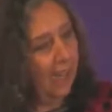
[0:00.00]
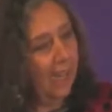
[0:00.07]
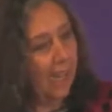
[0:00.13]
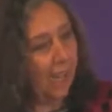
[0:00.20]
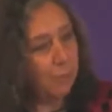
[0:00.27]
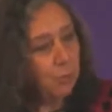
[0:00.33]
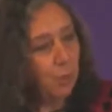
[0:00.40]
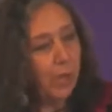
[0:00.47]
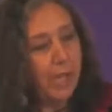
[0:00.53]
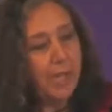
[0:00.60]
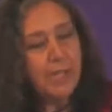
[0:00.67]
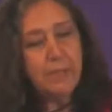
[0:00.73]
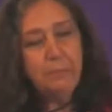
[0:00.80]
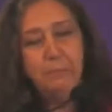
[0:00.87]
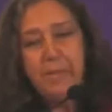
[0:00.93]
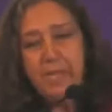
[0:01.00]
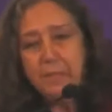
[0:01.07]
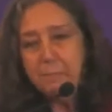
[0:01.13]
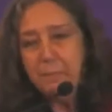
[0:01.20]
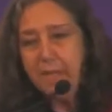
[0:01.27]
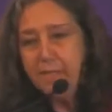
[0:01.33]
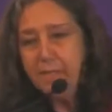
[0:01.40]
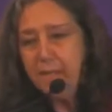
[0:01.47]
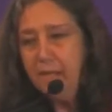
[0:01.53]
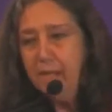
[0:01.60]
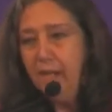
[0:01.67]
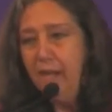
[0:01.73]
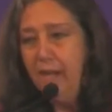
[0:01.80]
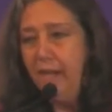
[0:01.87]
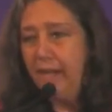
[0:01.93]
las mujeres mismas
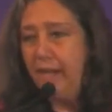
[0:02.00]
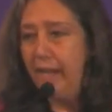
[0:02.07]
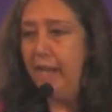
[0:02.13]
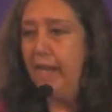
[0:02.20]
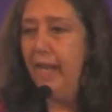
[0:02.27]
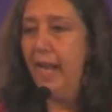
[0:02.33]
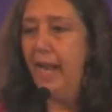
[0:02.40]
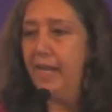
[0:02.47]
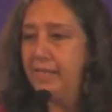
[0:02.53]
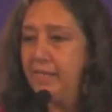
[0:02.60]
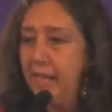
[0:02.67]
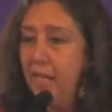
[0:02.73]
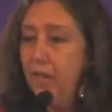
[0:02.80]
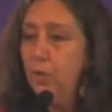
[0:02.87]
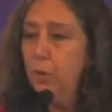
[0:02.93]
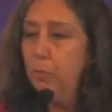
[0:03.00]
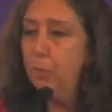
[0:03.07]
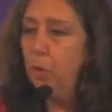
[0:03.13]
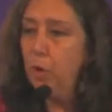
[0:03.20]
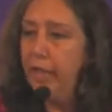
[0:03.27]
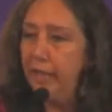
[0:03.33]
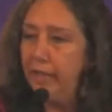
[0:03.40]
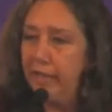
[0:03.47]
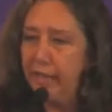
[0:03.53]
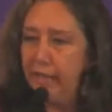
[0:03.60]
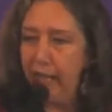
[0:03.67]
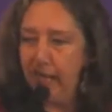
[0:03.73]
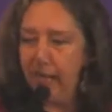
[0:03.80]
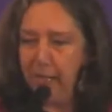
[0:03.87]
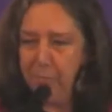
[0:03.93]
que haciendo
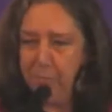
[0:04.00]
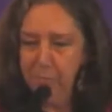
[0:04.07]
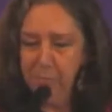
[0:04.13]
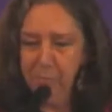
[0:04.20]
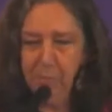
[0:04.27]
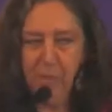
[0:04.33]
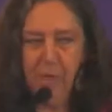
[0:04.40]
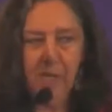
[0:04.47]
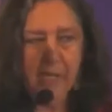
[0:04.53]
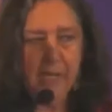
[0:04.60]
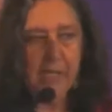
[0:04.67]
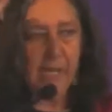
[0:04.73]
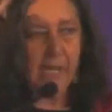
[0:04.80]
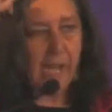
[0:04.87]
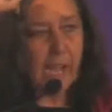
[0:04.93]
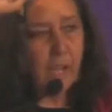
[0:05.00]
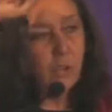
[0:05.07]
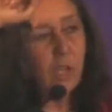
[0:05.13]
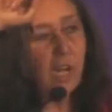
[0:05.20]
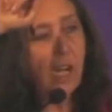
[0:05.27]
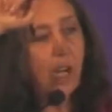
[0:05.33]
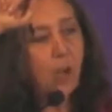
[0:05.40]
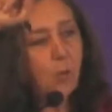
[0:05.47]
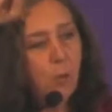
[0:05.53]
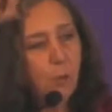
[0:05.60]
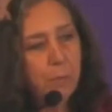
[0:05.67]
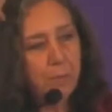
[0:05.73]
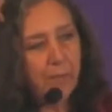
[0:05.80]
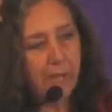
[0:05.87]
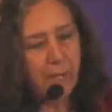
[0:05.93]
política llegaron a la
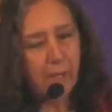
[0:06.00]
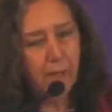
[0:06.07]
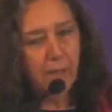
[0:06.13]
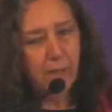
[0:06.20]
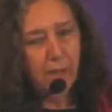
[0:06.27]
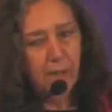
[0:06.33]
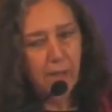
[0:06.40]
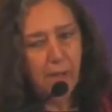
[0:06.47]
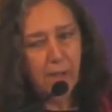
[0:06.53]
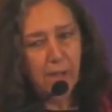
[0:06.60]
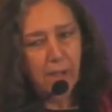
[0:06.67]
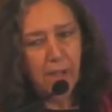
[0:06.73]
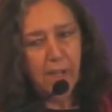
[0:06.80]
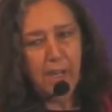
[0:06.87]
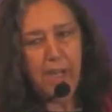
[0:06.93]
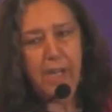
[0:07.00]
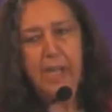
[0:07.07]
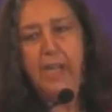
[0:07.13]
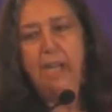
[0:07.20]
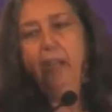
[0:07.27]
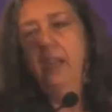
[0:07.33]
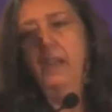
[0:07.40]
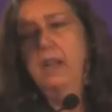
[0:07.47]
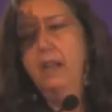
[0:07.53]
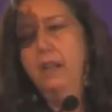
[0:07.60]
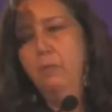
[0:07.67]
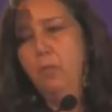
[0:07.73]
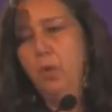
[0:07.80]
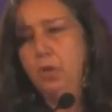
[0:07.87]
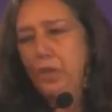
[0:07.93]
cumbre y
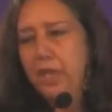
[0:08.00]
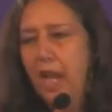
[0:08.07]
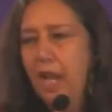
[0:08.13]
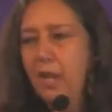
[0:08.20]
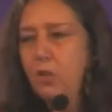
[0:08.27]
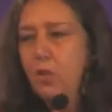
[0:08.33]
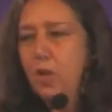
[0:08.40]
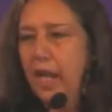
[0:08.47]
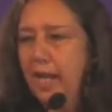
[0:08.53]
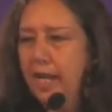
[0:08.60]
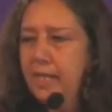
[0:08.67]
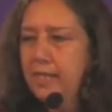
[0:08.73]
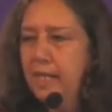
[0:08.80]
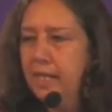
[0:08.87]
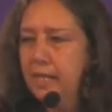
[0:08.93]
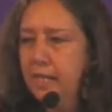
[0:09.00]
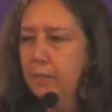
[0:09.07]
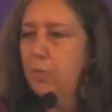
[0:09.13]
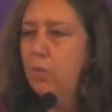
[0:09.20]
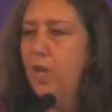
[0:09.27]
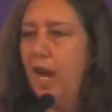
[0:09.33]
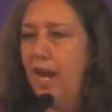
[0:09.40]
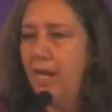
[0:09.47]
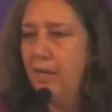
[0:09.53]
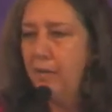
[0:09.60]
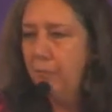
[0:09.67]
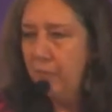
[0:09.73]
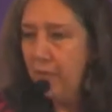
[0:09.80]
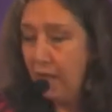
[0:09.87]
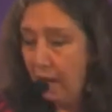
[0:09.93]
montaron ese tribunal.
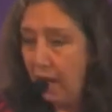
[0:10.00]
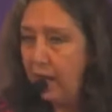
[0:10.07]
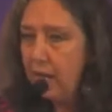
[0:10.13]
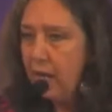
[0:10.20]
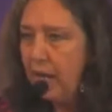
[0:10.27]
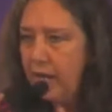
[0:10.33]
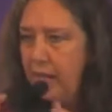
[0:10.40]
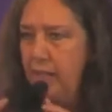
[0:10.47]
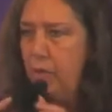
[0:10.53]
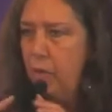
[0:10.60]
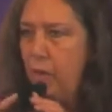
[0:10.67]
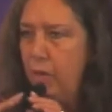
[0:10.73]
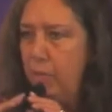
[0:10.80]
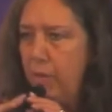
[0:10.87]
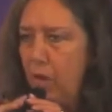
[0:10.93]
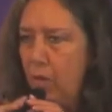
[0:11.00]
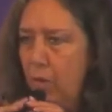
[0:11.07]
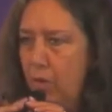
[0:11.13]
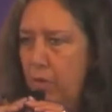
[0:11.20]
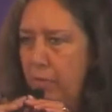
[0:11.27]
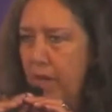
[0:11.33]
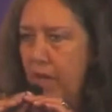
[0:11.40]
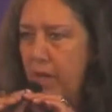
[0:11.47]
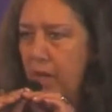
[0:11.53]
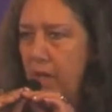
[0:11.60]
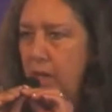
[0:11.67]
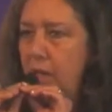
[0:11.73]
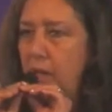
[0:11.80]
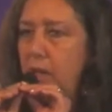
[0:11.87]
Ah, ahí se oye mejor, ¿verdad?